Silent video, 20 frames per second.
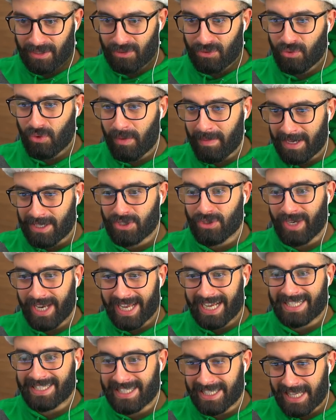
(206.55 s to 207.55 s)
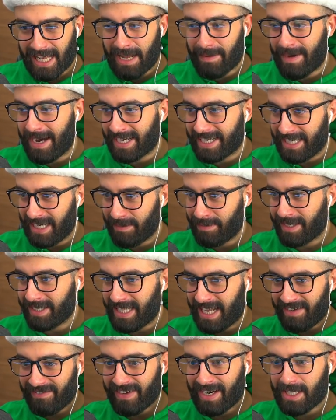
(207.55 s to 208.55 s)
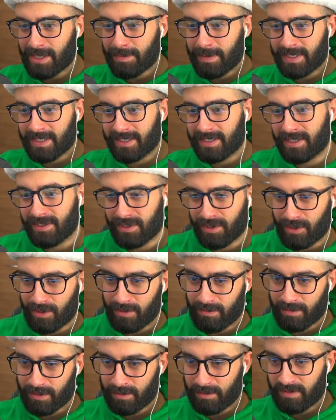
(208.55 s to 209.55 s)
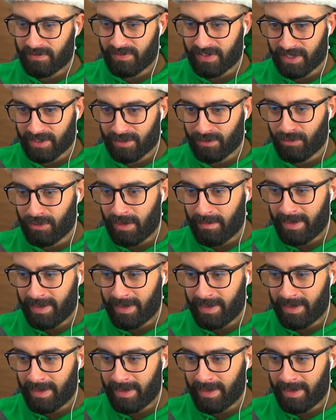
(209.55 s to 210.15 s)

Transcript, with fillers: Tu hai messo le catene alla macchina per andare a fare la spesa e ti si rompono, perfetto. Lui ha